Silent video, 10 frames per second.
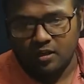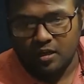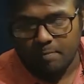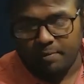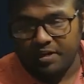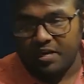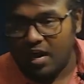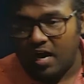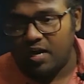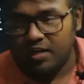बट
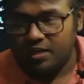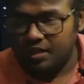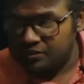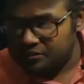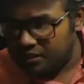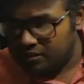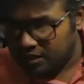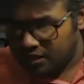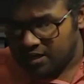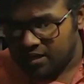यहाँ अगर
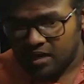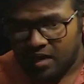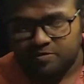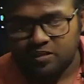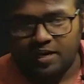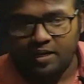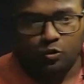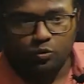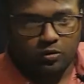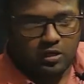AlCl3 लेके काम चलाना
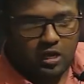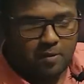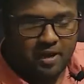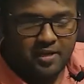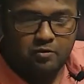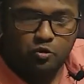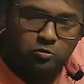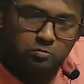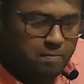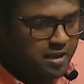तो अमाइन खुद
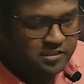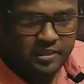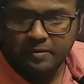में बेस है